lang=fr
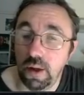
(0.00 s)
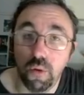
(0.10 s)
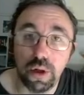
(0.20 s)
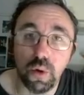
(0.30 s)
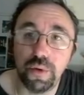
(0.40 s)
On
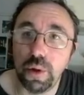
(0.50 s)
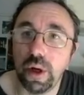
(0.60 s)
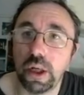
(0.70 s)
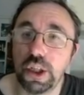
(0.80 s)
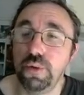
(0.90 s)
va configurer
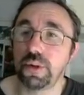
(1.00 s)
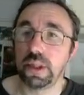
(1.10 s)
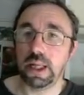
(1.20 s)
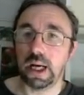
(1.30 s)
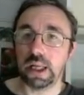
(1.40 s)
Arch Linux.
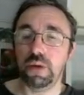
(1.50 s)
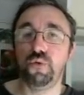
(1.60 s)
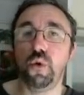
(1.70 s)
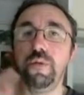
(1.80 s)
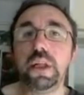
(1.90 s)
Là, il
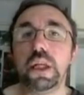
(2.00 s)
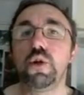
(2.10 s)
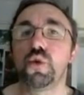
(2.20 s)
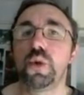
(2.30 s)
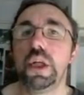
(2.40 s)
faut éviter de
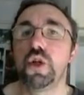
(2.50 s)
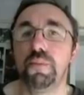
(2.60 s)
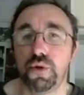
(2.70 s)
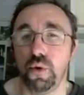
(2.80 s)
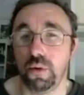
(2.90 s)
sauter les
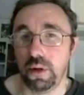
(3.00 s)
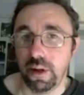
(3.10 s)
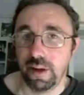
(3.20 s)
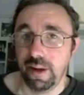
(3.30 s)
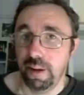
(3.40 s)
options.
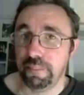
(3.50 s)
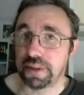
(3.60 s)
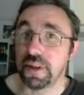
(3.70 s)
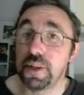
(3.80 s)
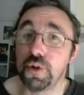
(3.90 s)
Parce
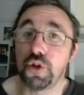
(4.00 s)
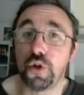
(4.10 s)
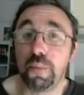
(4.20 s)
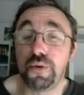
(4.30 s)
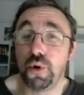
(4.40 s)
que si on saute une
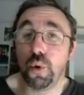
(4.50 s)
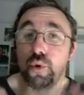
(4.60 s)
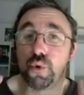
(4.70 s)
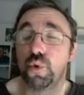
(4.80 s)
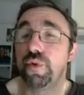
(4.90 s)
option, on
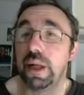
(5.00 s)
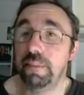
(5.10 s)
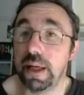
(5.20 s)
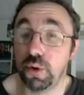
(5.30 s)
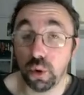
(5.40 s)
se retrouve dans la
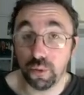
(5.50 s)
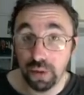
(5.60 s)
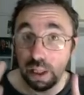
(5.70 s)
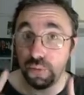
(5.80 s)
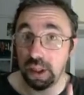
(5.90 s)
merde. Donc
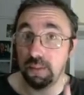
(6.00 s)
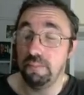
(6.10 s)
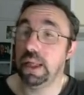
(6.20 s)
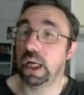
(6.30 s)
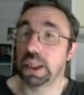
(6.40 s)
vérifiez
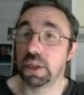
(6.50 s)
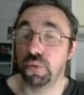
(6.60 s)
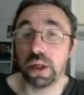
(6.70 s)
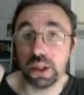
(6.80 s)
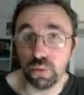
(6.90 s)
bien à chaque
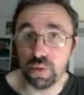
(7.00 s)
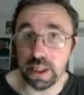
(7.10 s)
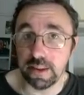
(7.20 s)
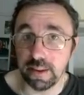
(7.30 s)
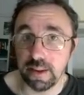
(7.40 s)
fois la ligne où vous
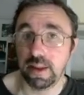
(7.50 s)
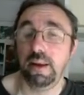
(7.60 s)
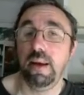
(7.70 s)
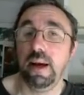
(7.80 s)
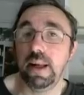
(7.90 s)
êtes
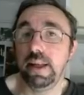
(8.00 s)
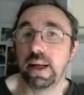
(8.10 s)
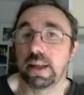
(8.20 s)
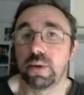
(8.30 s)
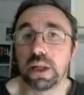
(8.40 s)
et la
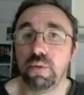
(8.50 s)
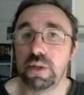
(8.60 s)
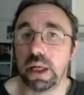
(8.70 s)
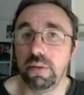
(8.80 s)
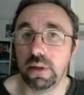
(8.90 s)
ligne sur laquelle vous
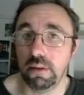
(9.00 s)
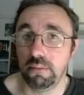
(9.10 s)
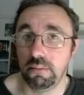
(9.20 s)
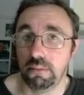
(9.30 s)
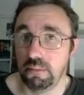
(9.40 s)
arrivez.
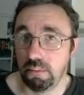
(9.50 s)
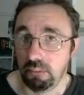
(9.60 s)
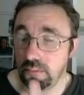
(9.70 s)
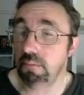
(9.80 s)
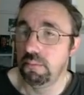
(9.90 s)

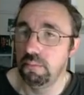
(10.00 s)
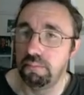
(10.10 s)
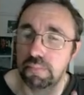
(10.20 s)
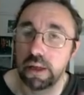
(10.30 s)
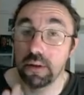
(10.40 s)

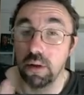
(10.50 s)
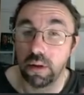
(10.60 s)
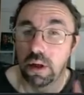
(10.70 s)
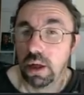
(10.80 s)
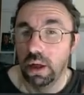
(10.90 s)
Parce
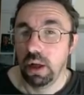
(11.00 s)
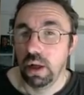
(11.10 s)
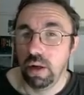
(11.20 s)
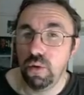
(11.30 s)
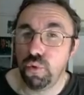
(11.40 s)

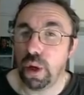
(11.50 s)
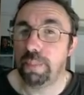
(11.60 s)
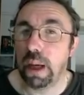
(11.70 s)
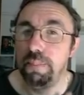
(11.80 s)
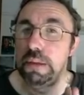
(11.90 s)
qu'une frappe
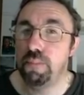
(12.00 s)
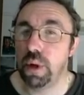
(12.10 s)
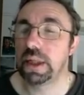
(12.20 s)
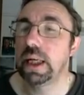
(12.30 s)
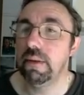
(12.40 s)
rapide peut
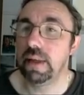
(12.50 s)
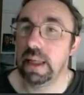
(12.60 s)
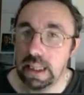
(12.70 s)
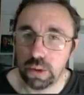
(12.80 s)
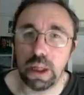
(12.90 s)
être
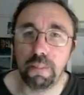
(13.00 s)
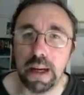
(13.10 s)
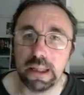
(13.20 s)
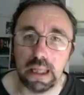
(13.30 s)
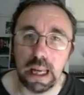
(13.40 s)
arrivée, on n'est
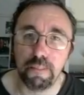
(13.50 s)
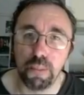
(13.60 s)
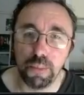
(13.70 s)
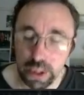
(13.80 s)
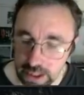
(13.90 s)
pas dans la
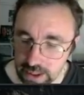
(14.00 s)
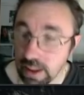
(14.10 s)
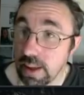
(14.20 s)
mouimouise.